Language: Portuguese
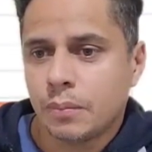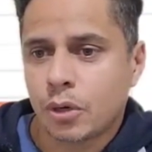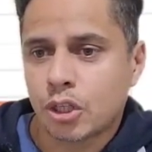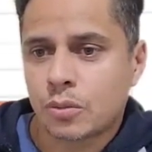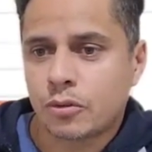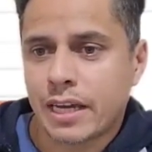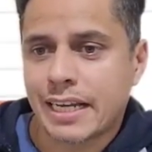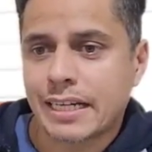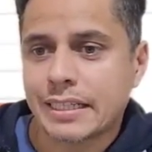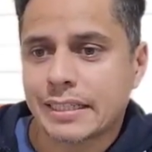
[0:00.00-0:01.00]
Próximo é
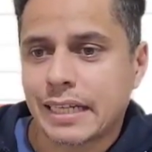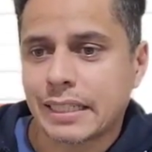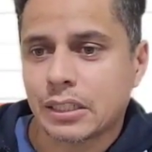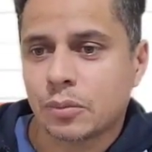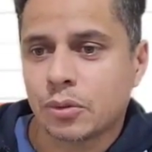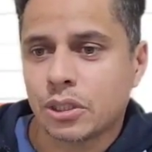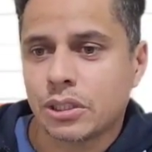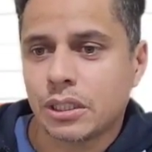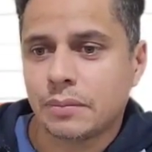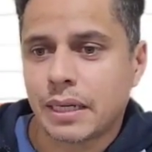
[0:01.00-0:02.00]
Encantada do
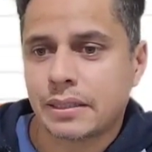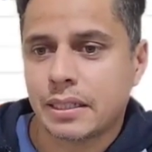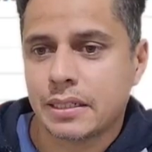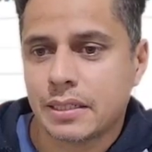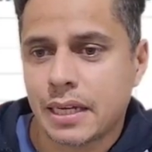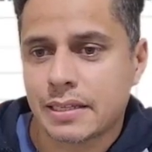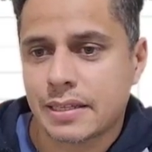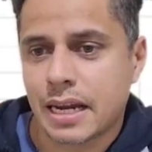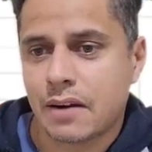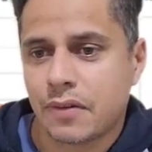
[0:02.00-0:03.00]
Buriti Matriz
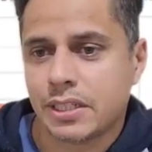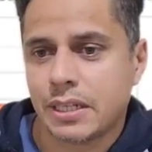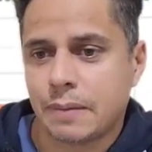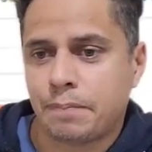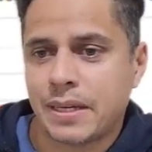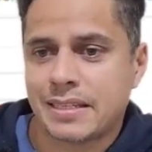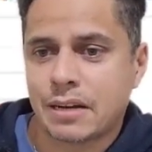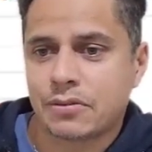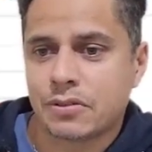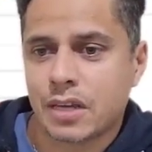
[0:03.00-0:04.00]
Reserva
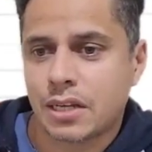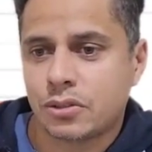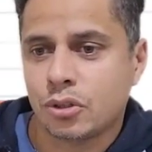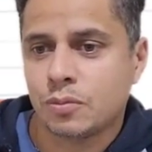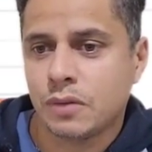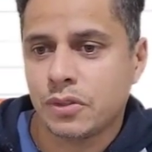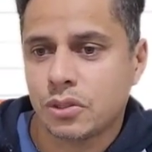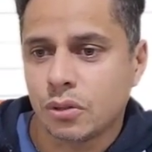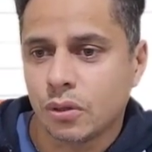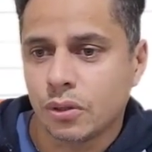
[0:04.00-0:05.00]
GP07
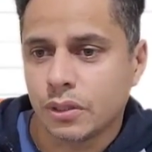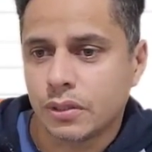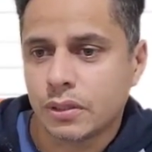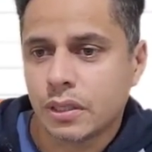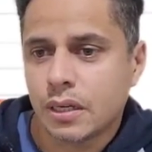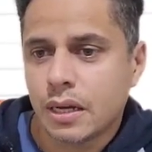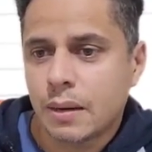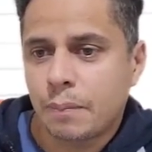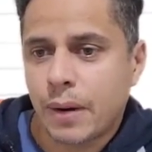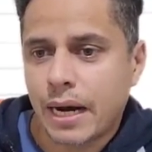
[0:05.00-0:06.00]
2022.
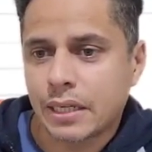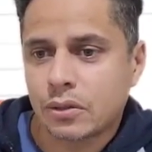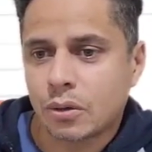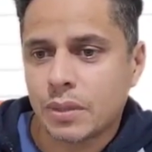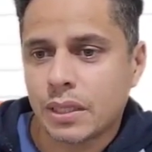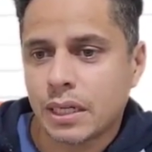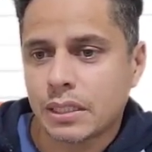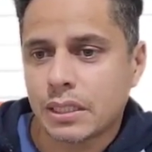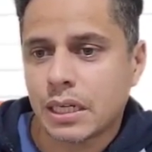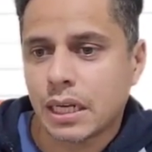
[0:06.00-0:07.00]
Pai
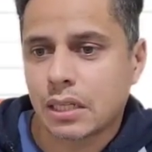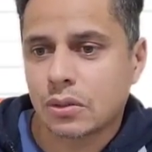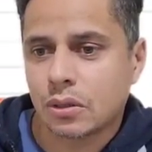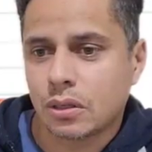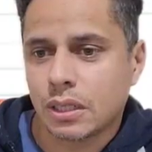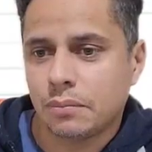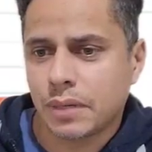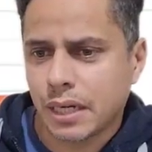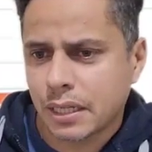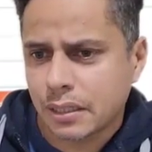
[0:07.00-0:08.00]
Dominante Galador e
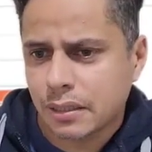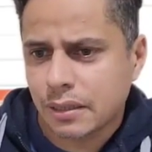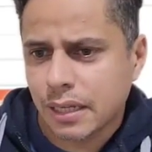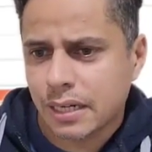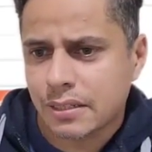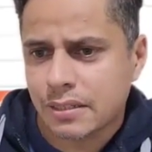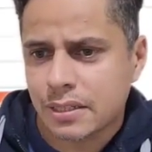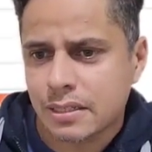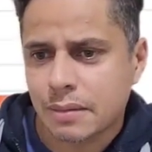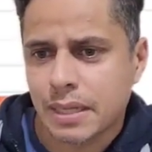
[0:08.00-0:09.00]
mãe
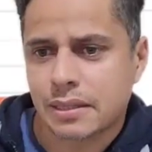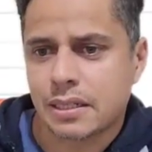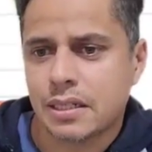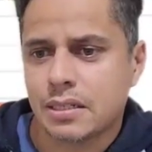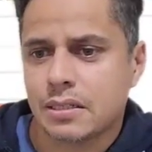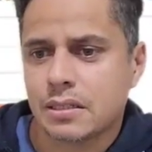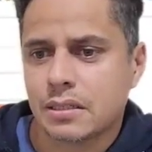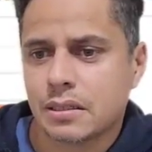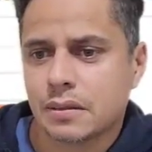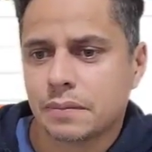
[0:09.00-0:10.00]
Narcisa
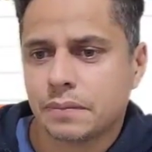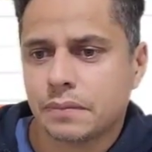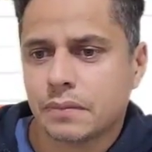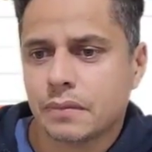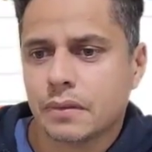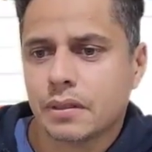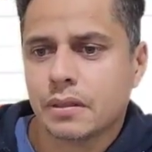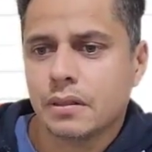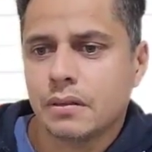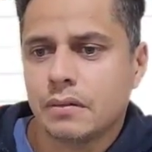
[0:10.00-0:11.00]
Matriz.
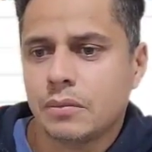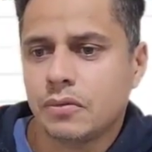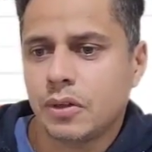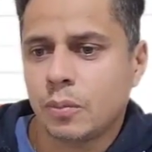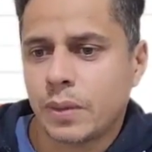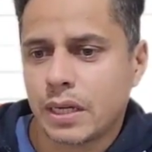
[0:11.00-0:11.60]
Vamos ver o